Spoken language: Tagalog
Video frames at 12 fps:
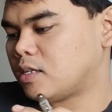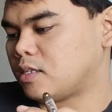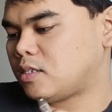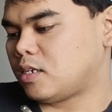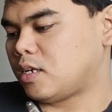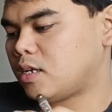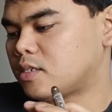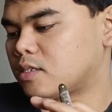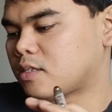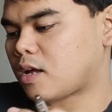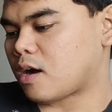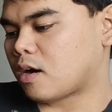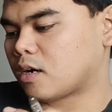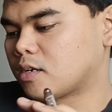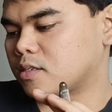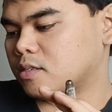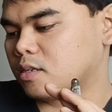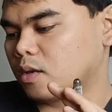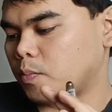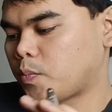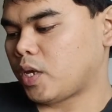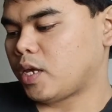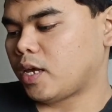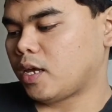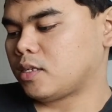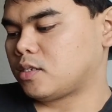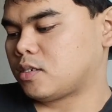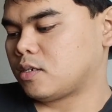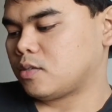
g PH.